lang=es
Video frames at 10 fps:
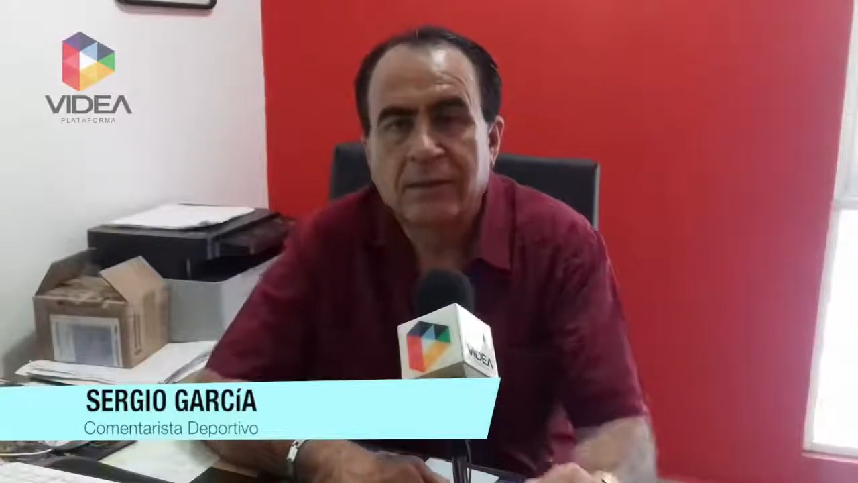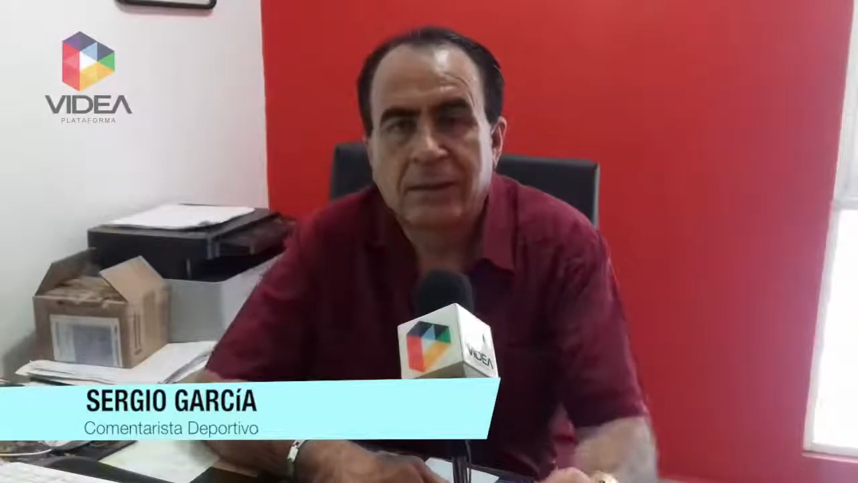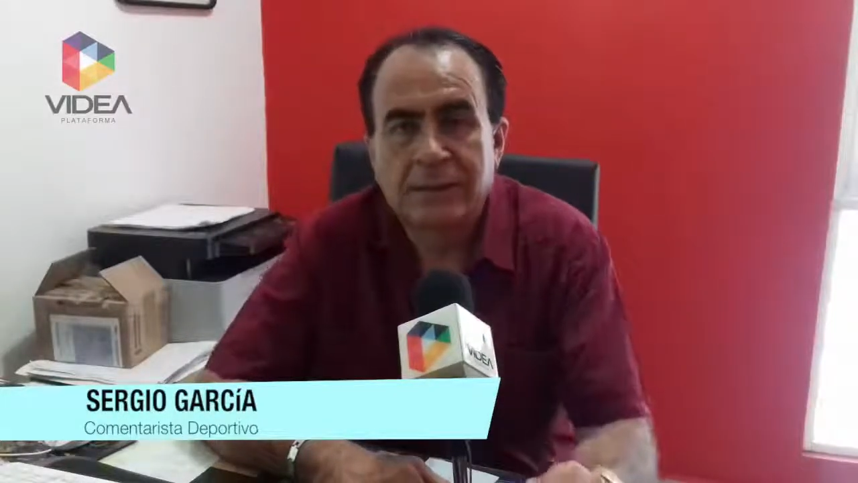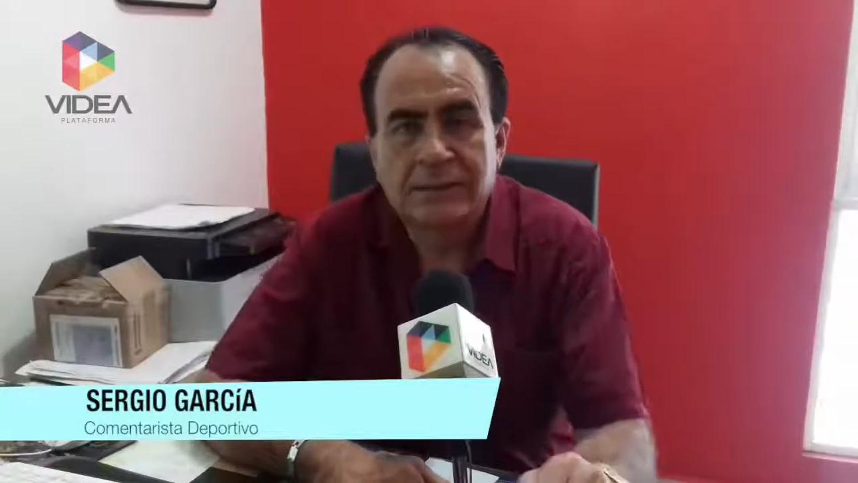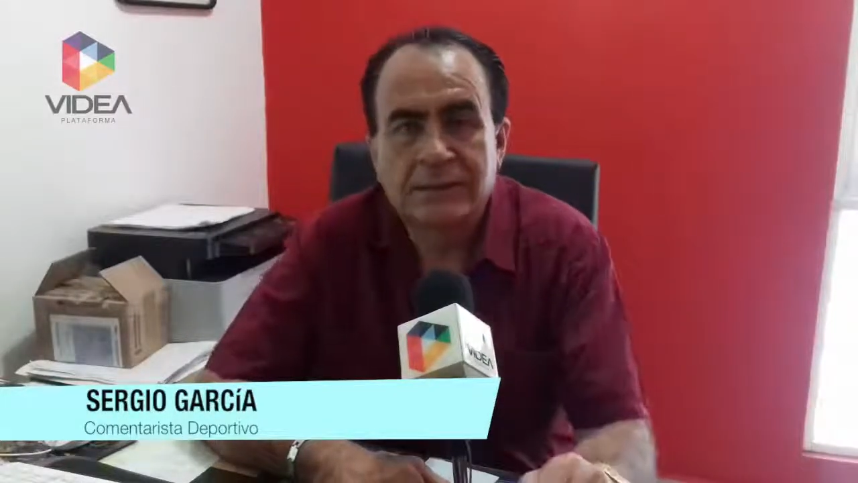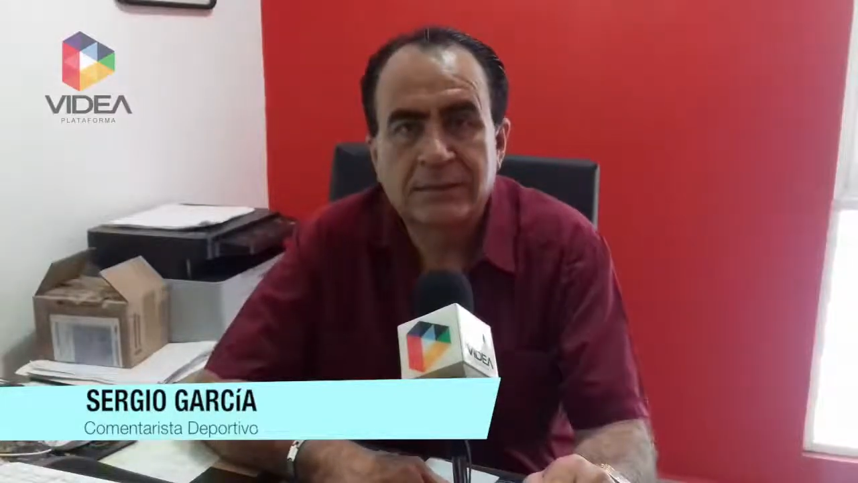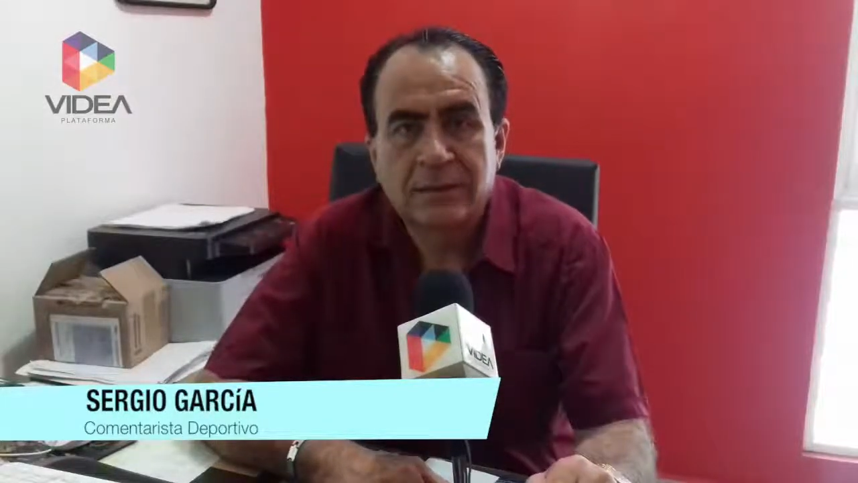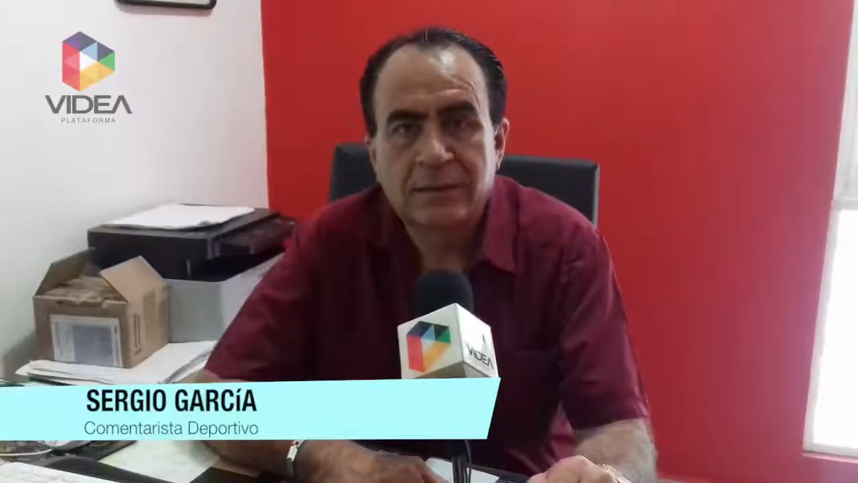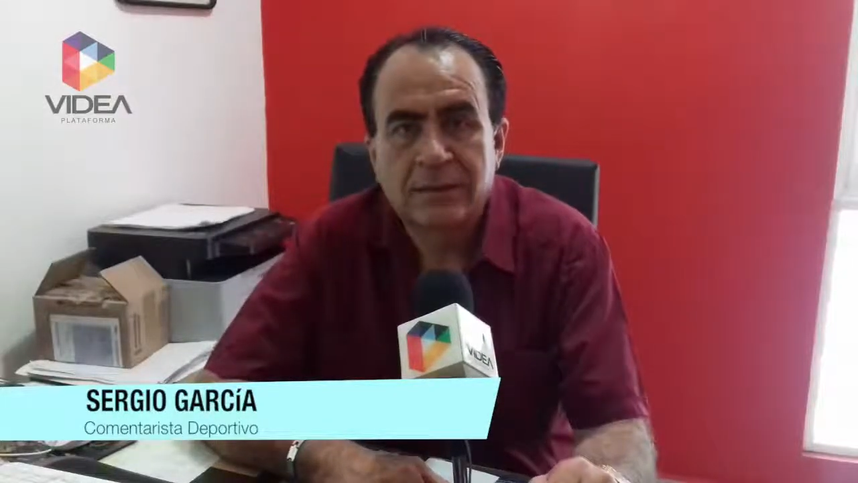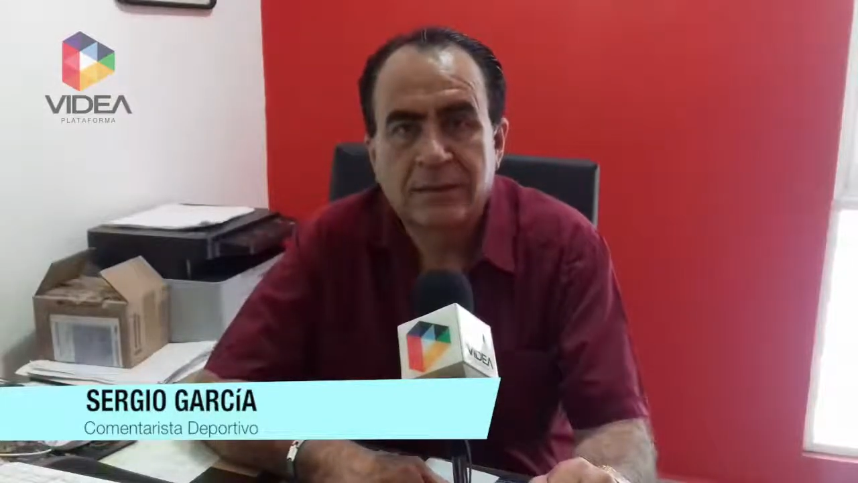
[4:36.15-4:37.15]
que es
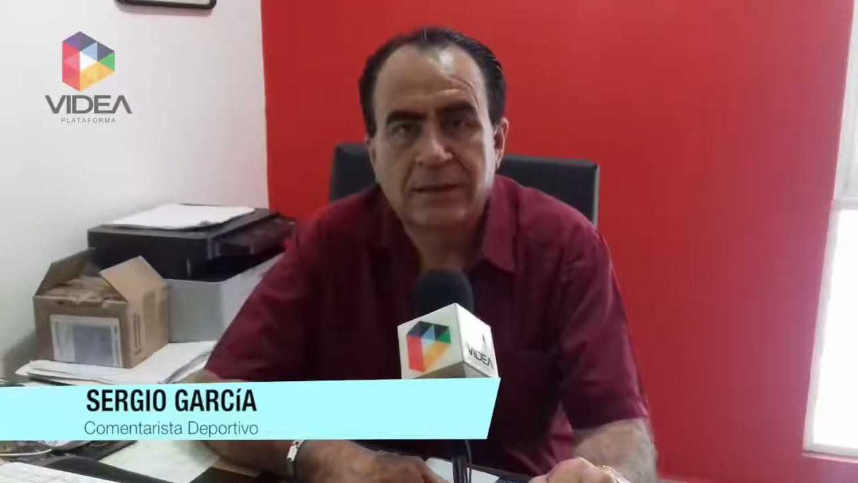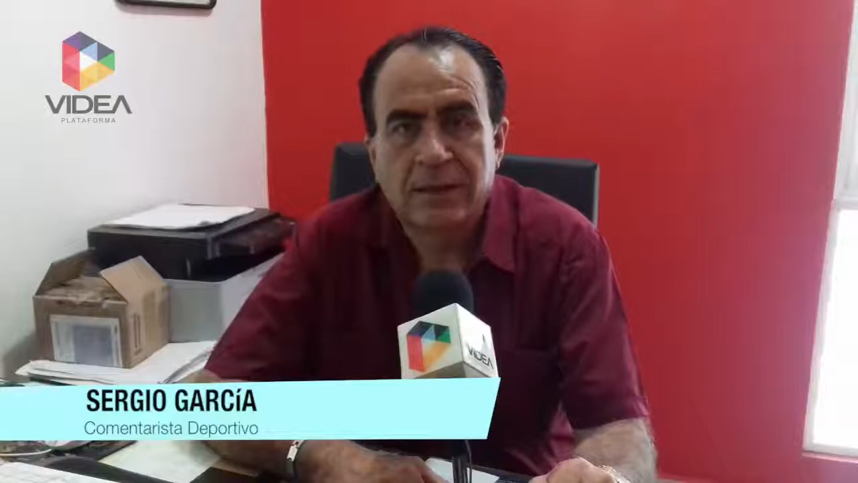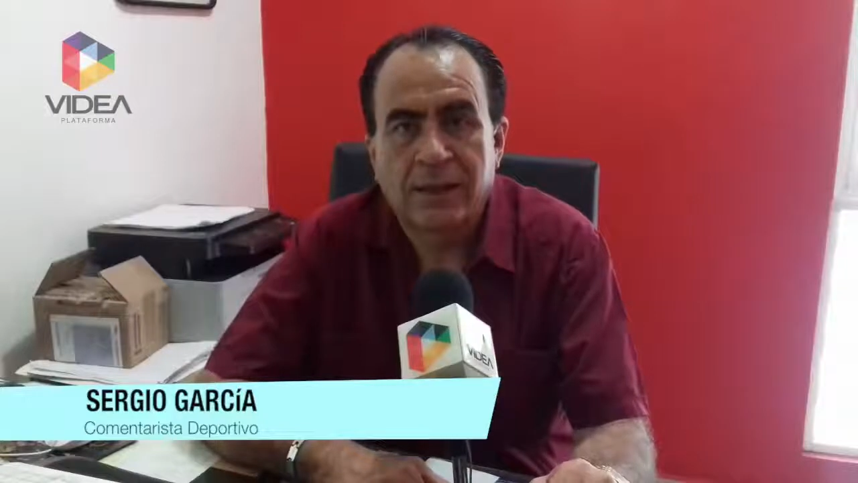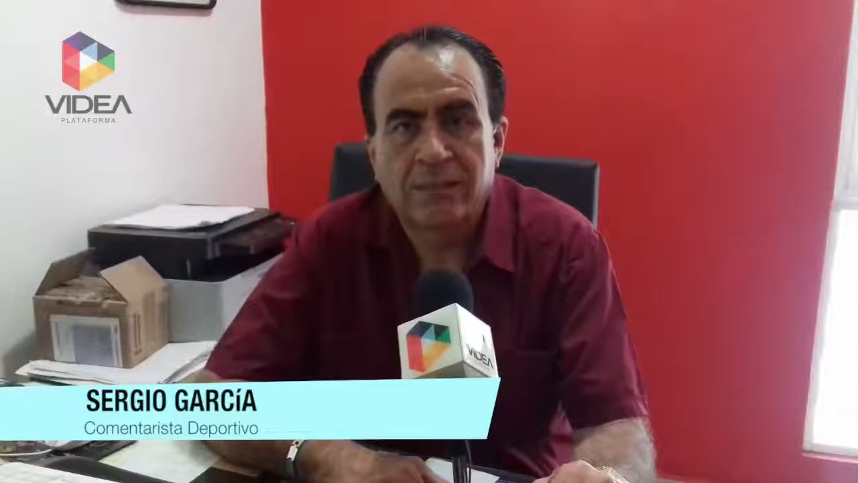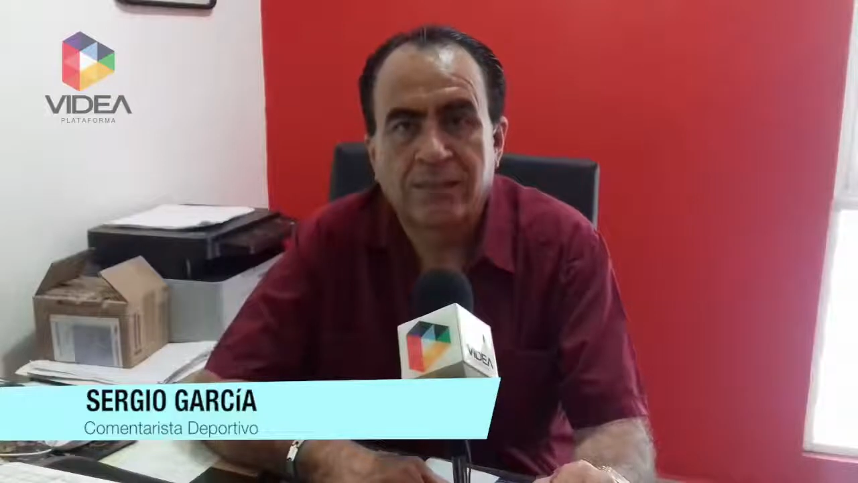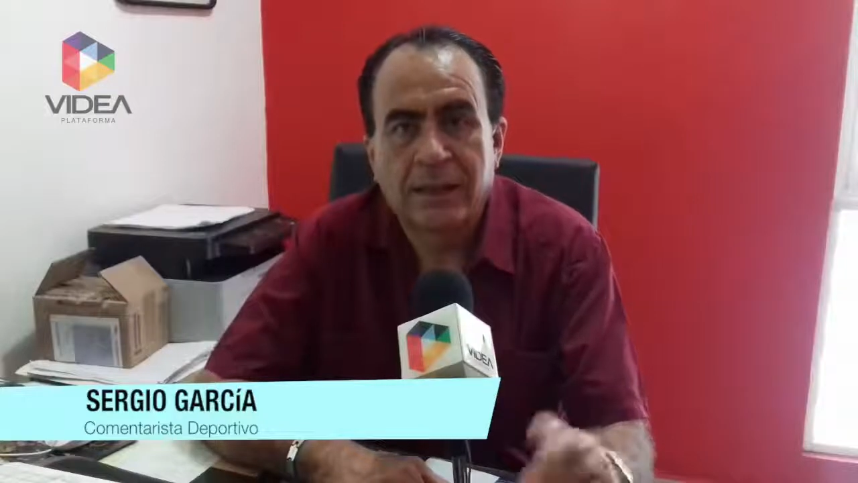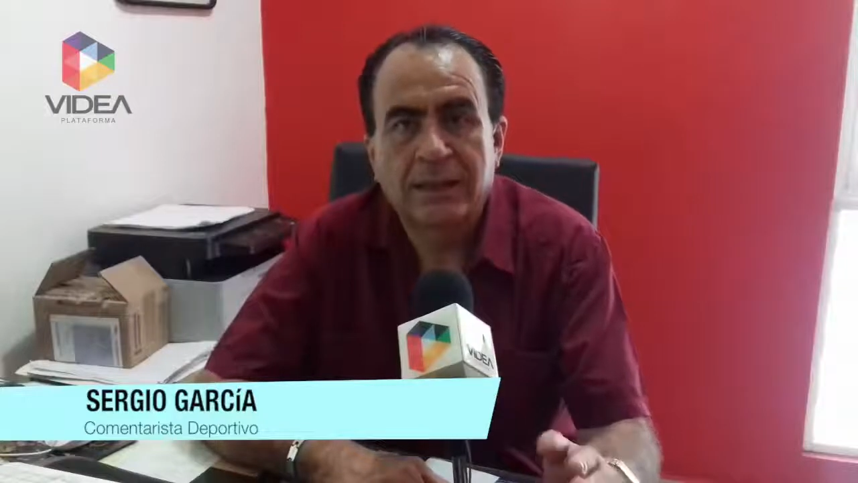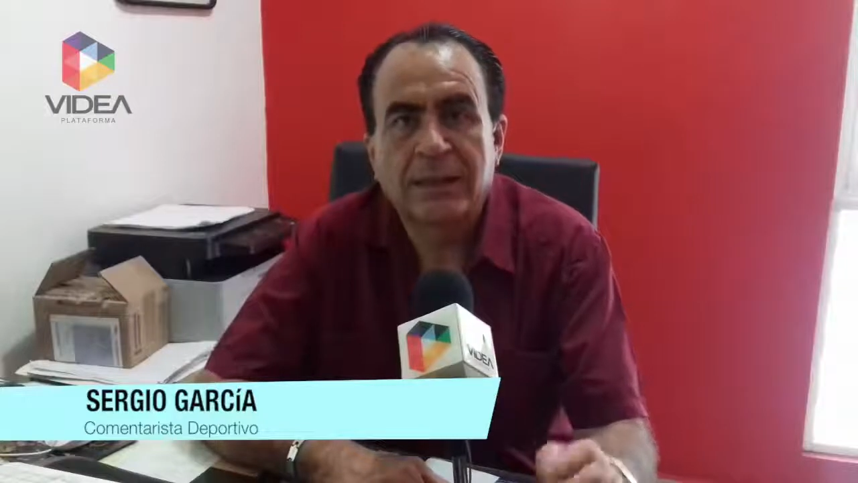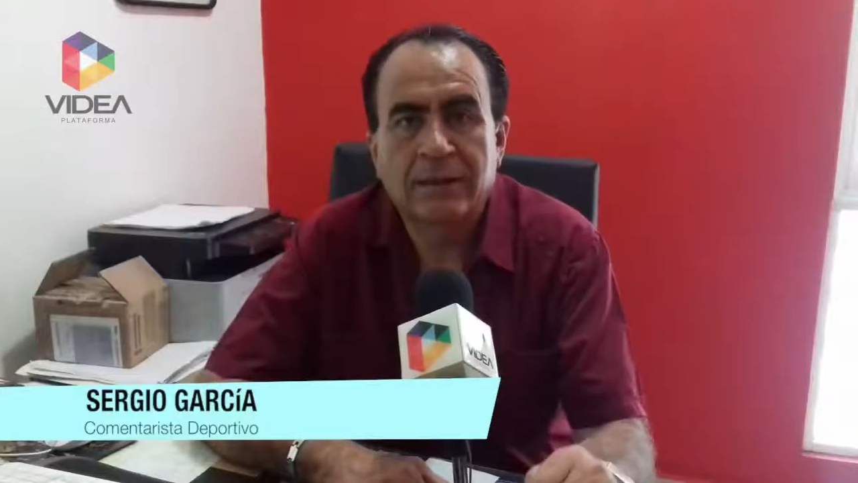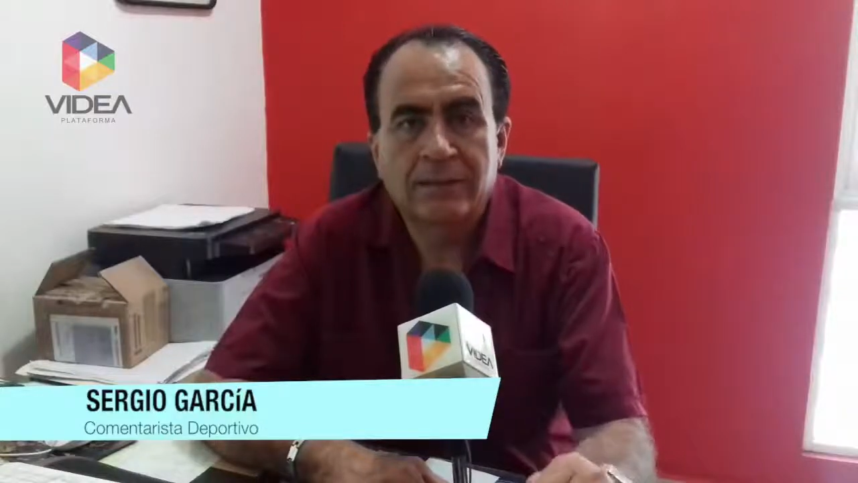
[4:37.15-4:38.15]
quien
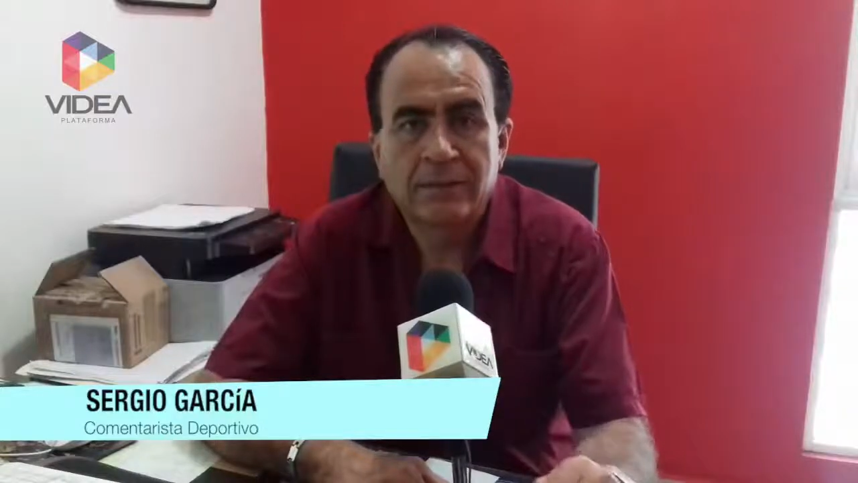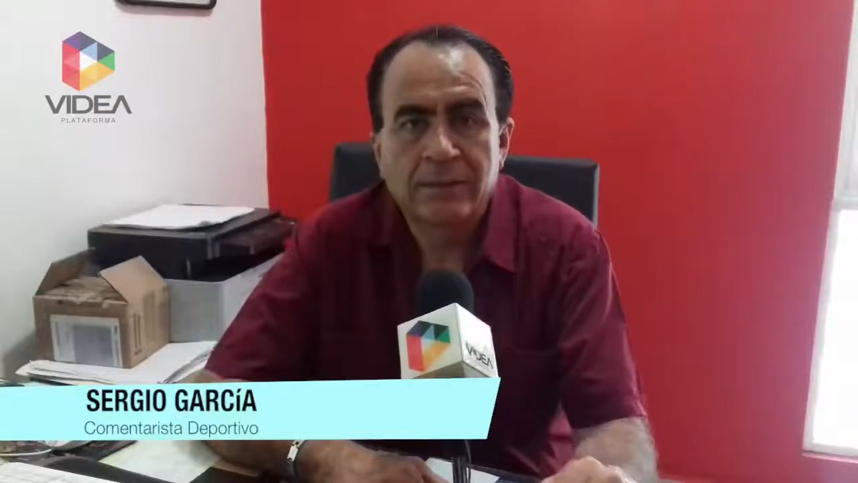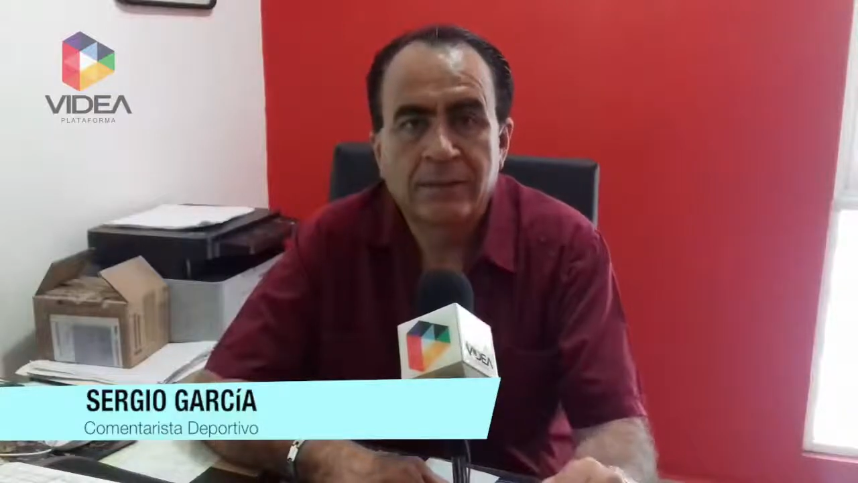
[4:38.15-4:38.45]
manda